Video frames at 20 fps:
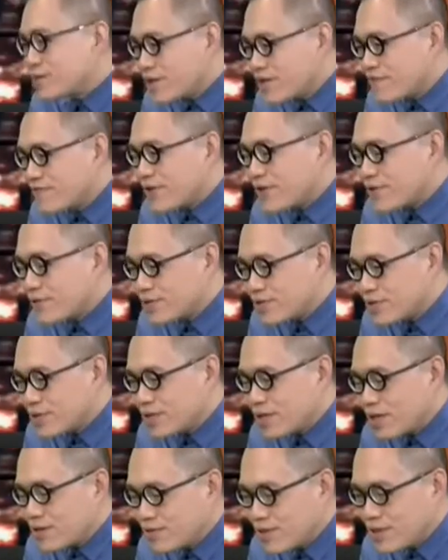恰相反，我觉得
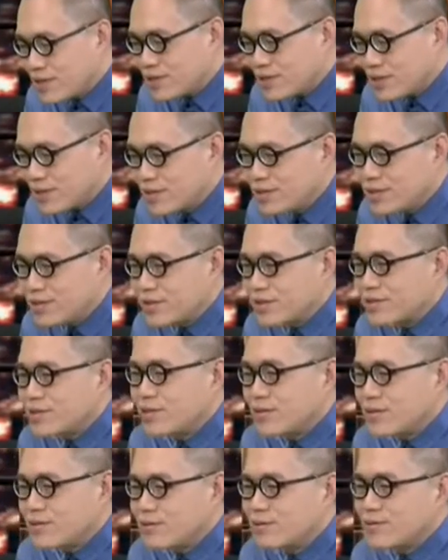台湾曾经
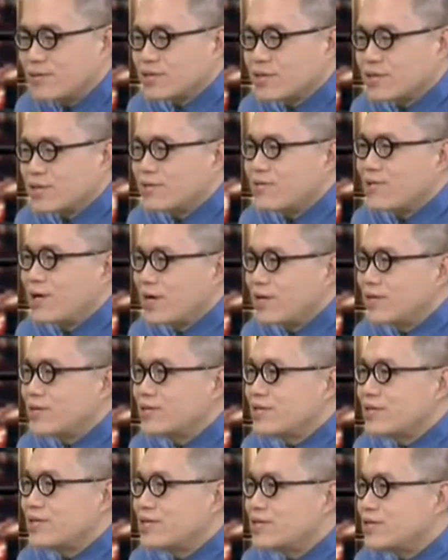一度是华人
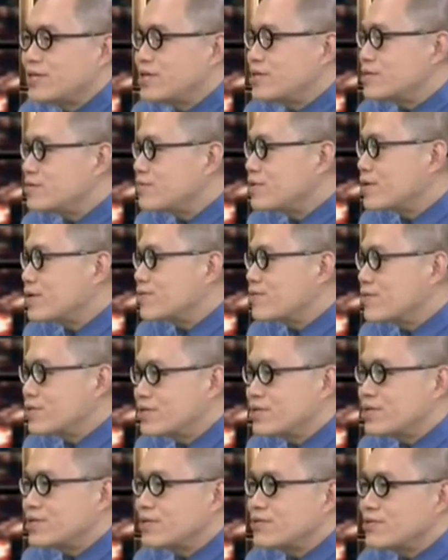世界里面国
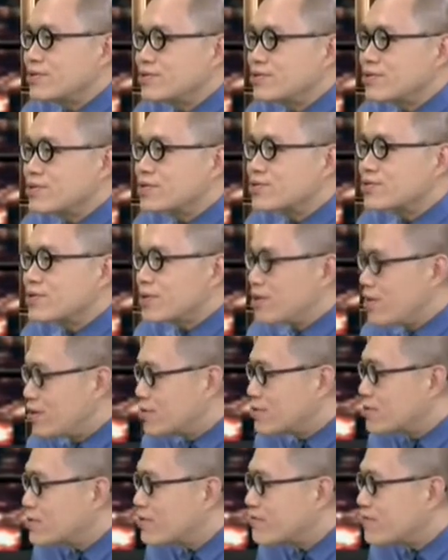际新闻做的最
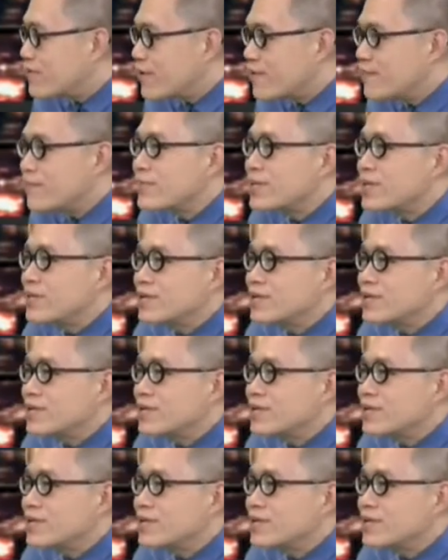好的地方。